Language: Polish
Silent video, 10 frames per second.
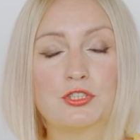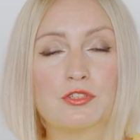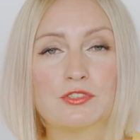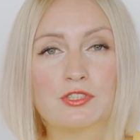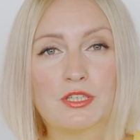
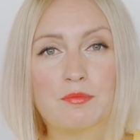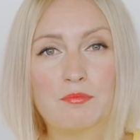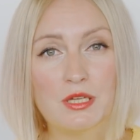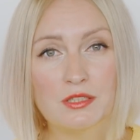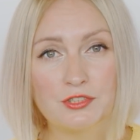siostry
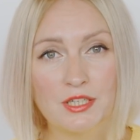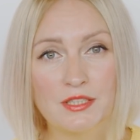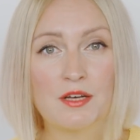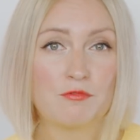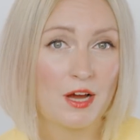
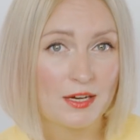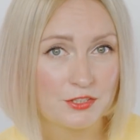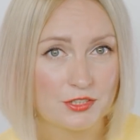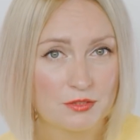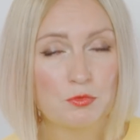Mildred Ratchet.